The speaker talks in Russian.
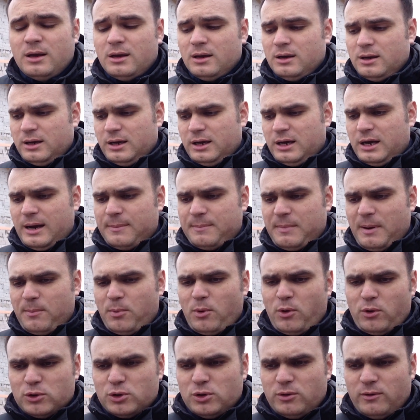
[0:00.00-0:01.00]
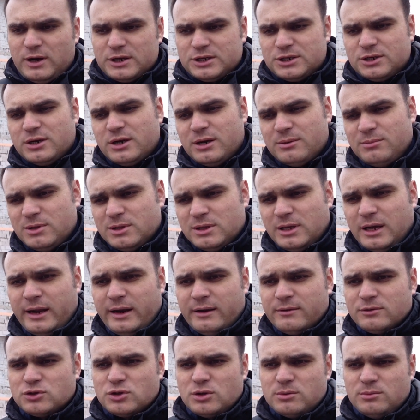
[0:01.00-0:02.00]
А, по поводу ваших
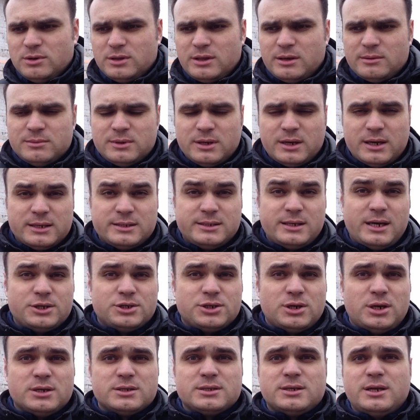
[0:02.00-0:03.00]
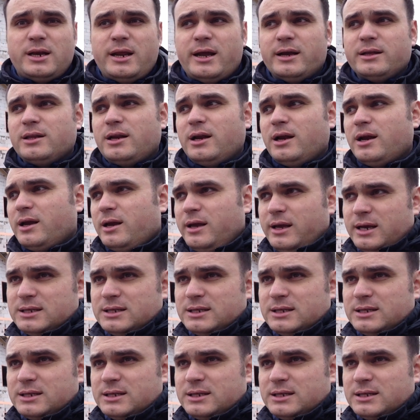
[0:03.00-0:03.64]
комментариев, что мы там накосячили с электрикой,